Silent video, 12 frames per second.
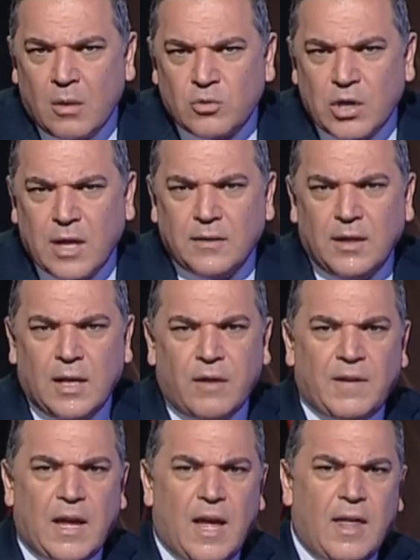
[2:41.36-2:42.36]
مشاهدينا
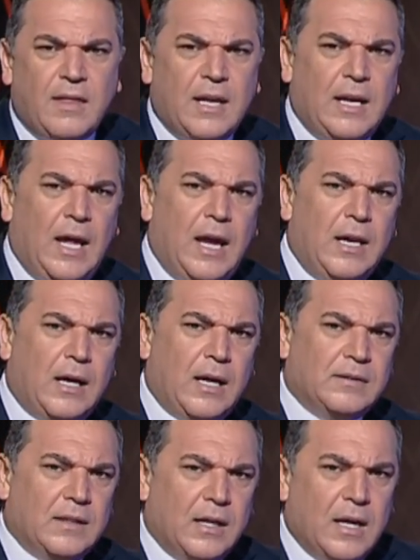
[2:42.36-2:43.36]
في هذه
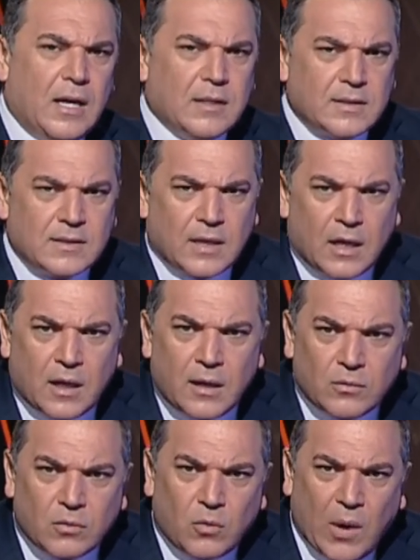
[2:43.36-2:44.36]
الحلقة الخاصة
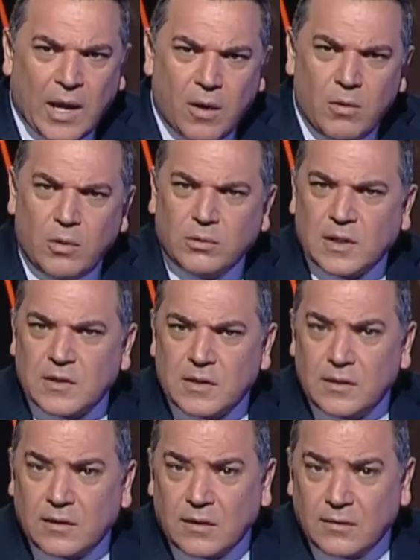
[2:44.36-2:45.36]
نحاول
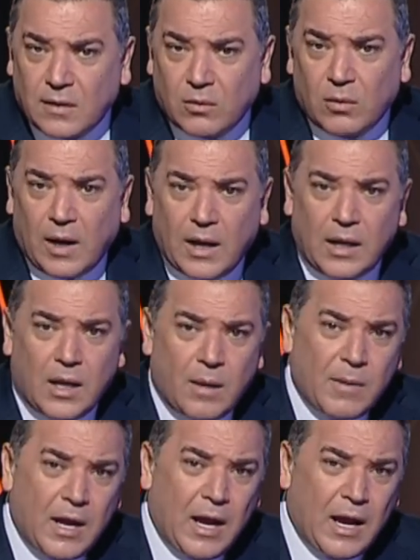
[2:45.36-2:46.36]
تسليط الضوء على
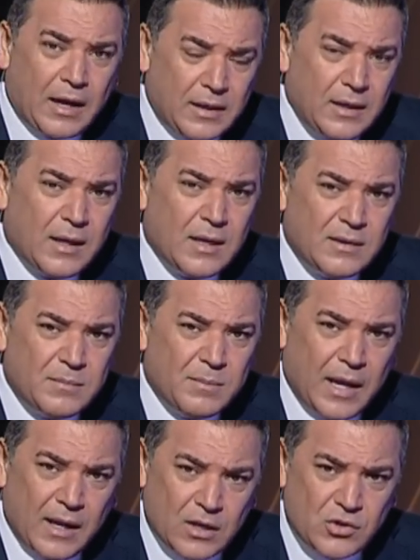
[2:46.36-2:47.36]
ما حقيقة
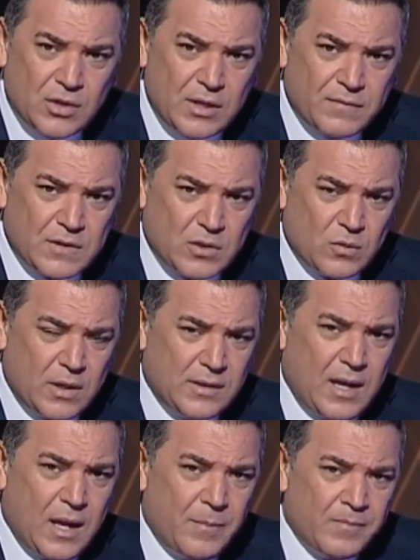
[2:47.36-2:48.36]
ما يجري في
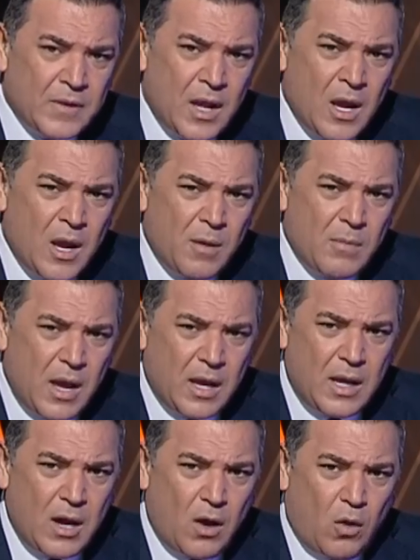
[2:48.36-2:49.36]
السويداء ما
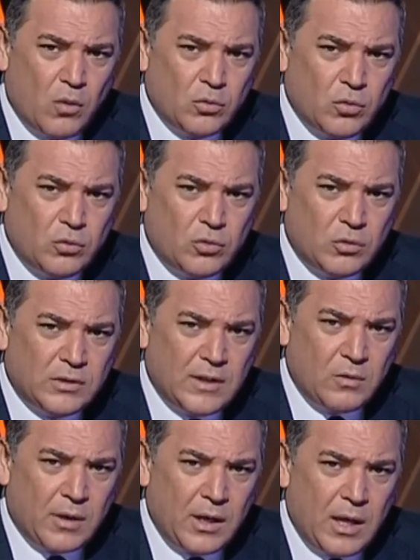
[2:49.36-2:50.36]
هي حدود
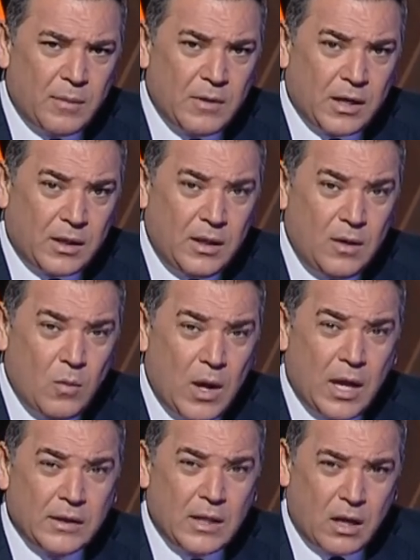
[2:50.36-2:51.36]
الدور الأمريكي
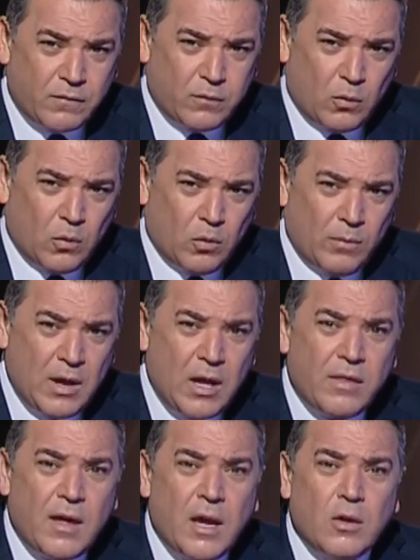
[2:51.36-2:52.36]
وأهدافه
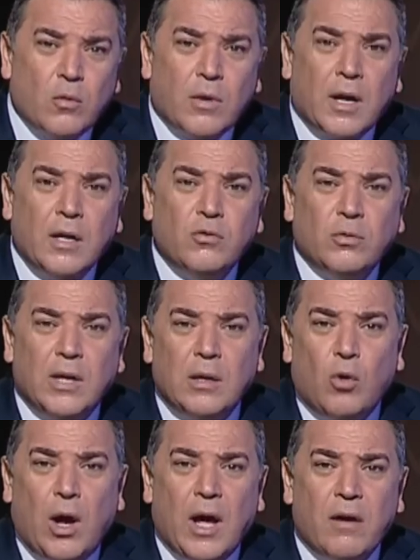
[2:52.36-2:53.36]
ماذا يراد
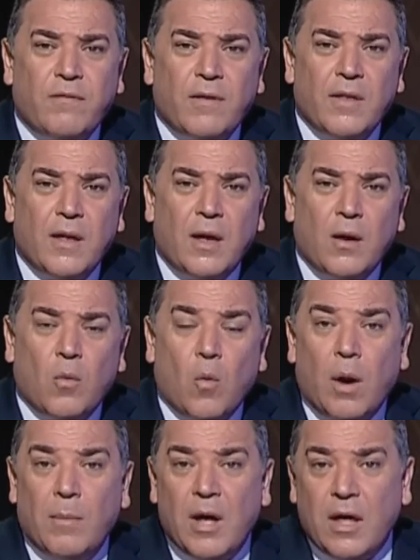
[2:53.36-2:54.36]
للمحافظة
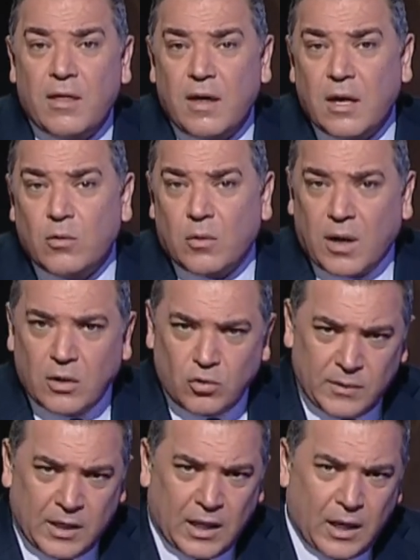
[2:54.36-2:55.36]
وماذا يراد
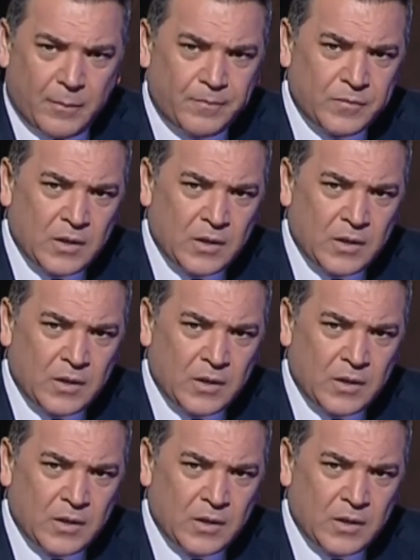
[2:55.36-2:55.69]
منها